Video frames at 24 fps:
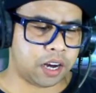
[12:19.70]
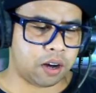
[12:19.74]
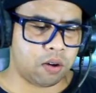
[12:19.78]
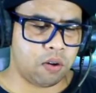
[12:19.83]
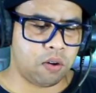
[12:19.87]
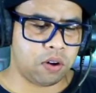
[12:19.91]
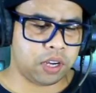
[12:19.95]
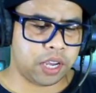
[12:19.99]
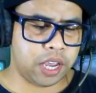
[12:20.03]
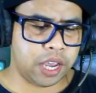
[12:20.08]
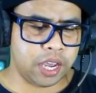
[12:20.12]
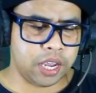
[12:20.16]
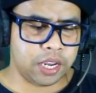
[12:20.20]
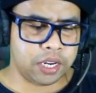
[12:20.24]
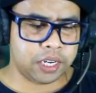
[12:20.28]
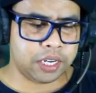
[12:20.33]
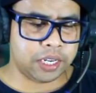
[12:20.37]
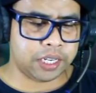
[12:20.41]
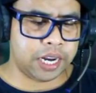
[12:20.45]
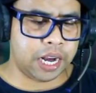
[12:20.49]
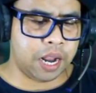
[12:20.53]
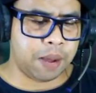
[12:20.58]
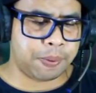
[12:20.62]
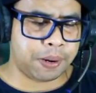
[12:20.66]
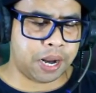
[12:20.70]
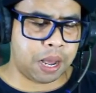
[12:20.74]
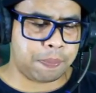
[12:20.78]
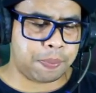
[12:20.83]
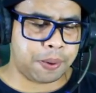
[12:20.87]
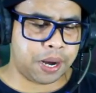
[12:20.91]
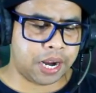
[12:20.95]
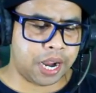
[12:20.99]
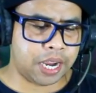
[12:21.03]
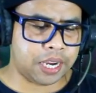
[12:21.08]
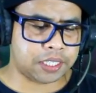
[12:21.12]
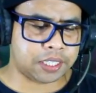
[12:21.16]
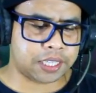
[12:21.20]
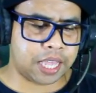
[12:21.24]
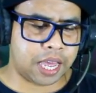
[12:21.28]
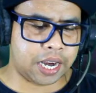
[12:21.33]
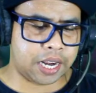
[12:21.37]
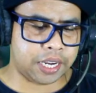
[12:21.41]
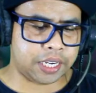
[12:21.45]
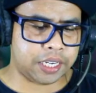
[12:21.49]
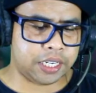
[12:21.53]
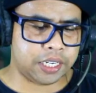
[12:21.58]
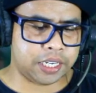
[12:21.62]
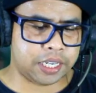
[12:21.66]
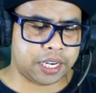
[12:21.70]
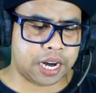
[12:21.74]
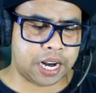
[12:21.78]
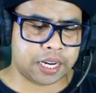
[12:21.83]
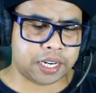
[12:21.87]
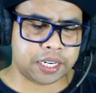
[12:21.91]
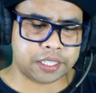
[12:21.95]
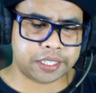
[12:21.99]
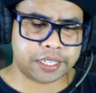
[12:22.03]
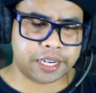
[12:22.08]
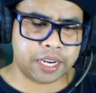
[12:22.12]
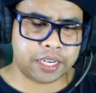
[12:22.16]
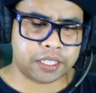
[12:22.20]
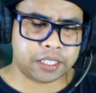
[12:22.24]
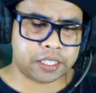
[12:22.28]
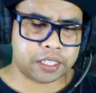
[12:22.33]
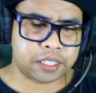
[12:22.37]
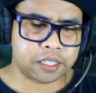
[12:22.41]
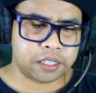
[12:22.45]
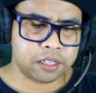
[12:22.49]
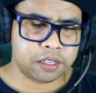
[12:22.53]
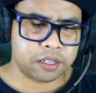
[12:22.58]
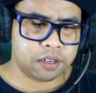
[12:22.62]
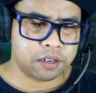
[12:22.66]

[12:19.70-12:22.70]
Oke, kita dapat apa guys? Tarik ini gratis guys.